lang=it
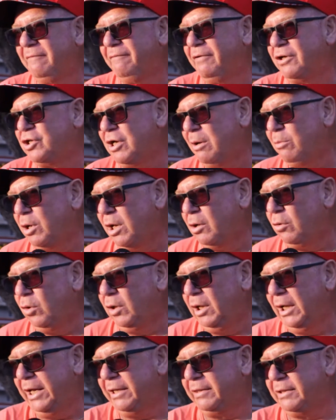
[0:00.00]
facciamo una
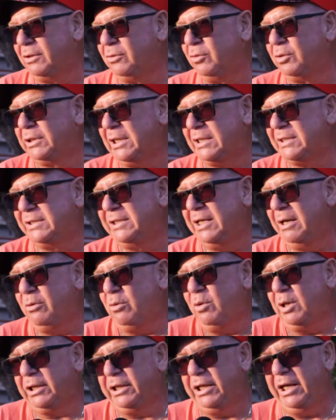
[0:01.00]
colletta tutta assieme,
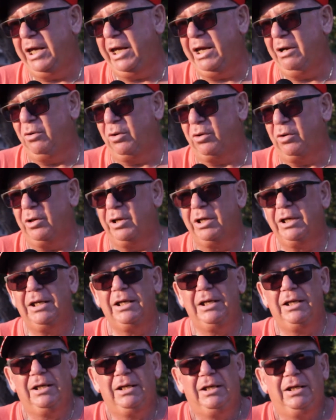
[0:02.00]
qualche euro,
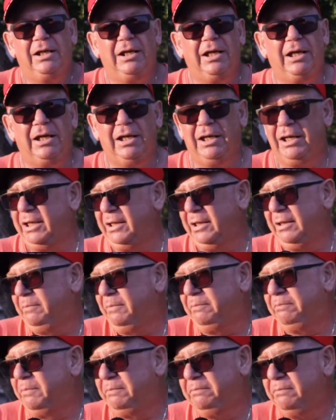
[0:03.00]
eh,
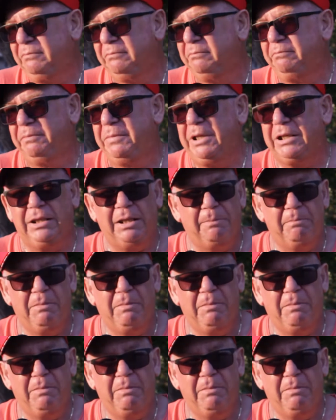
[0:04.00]
per